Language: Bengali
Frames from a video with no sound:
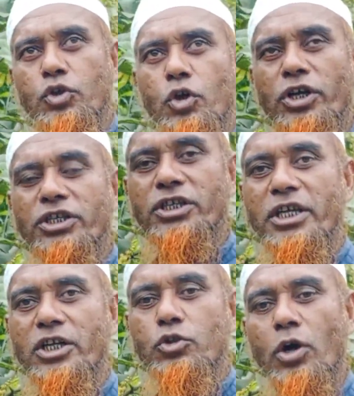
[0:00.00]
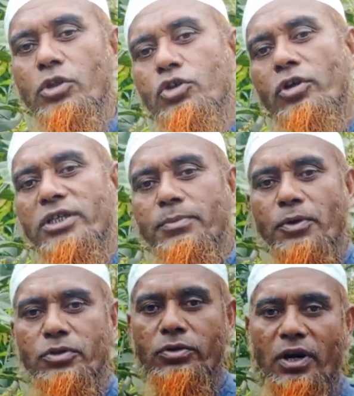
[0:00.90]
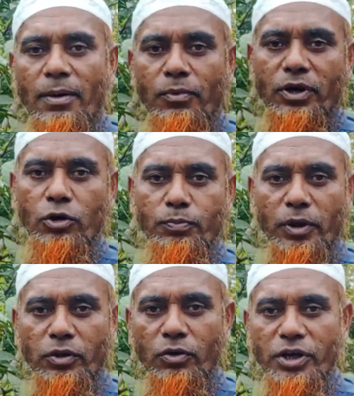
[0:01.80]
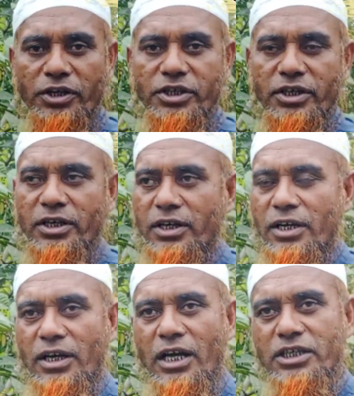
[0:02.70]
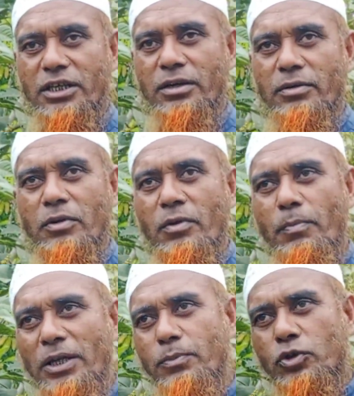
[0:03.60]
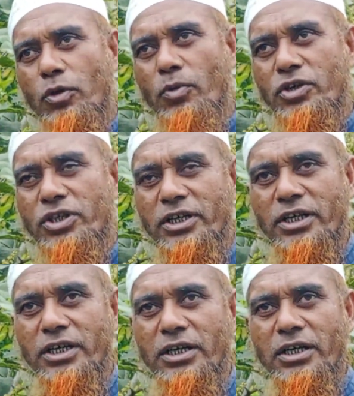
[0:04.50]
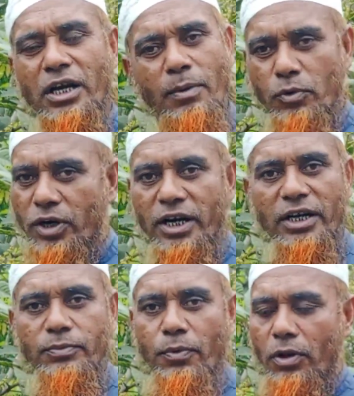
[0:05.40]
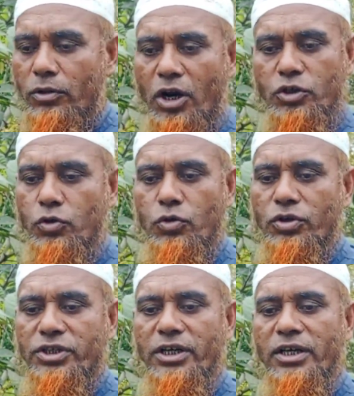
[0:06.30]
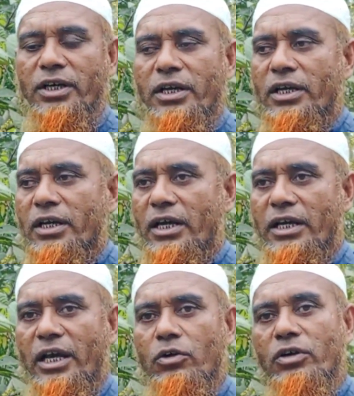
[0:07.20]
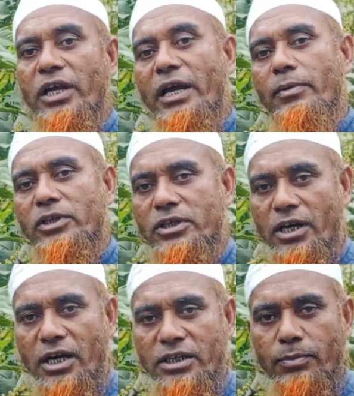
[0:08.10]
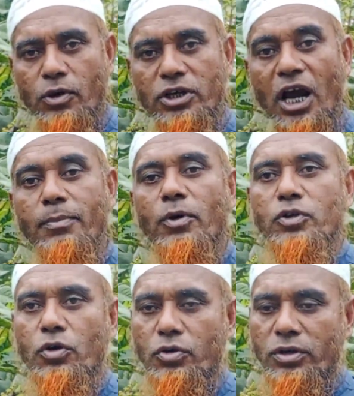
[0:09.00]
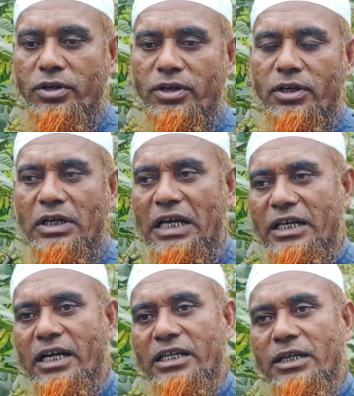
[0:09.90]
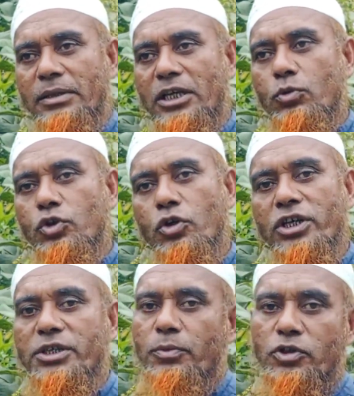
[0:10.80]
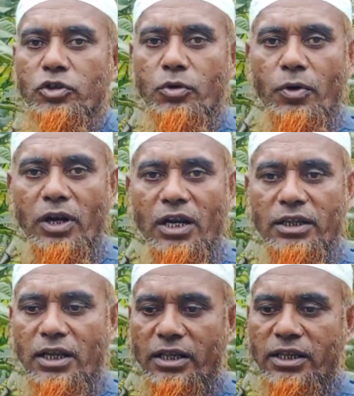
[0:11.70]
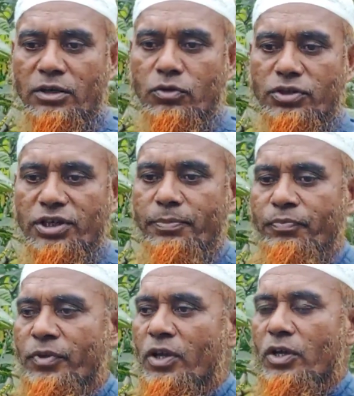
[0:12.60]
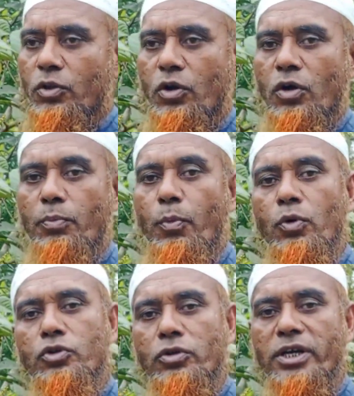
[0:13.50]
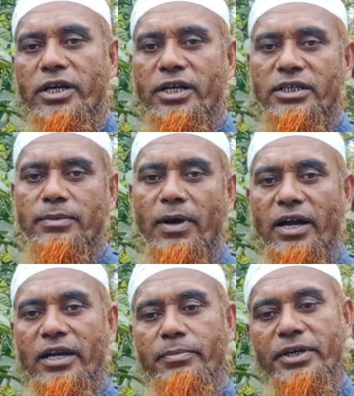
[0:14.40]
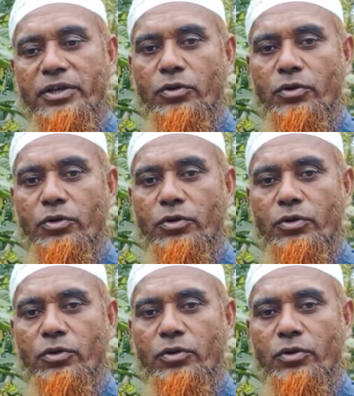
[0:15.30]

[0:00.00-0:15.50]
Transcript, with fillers: দুইশো কেজি থেকে সোয়া দুইশো কেজি পর্যন্ত রামবুটান উৎপাদন হয়েছে গাছের পাঁচ বছর বয়স থেকে রামবুটানের ফল ধরা শুরু করছে এখন এক গাছের বয়স আট বছর একটা গাছের মধ্যে দুইশো কেজি পর্যন্ত ফল আল্লাহ তালা দান করছেন তো পনেরোশো টাকা কেজি বাগানে